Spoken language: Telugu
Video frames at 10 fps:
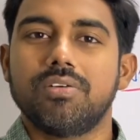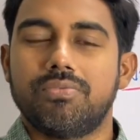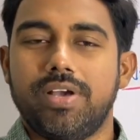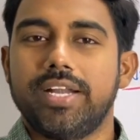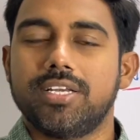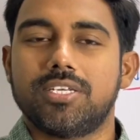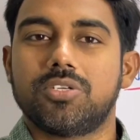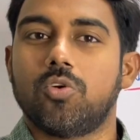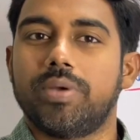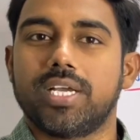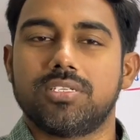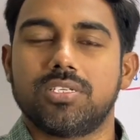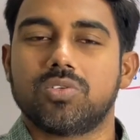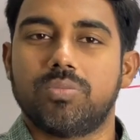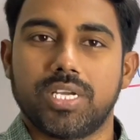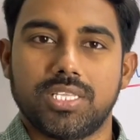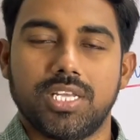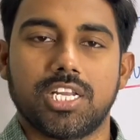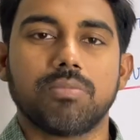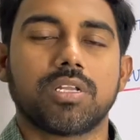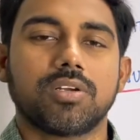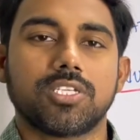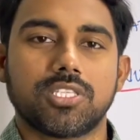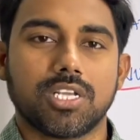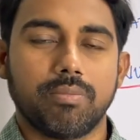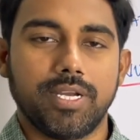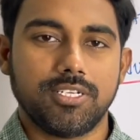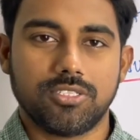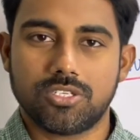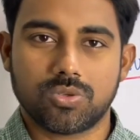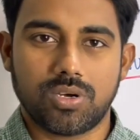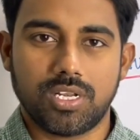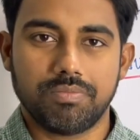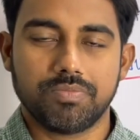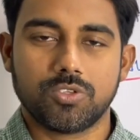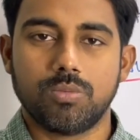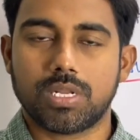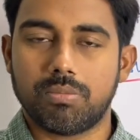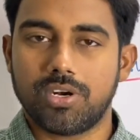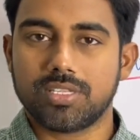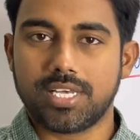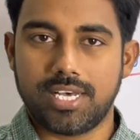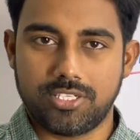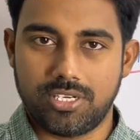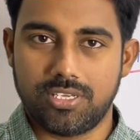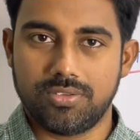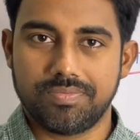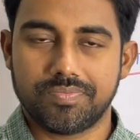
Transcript: ఫ్యాటీ యాసిడ్ ఒమేగా సిక్స్ ఒమేగా త్రీ అనేది మనం ఖచ్చితంగా బయటని తీసుకోవాలి సో మన బాడీ తయారు చేయలేదు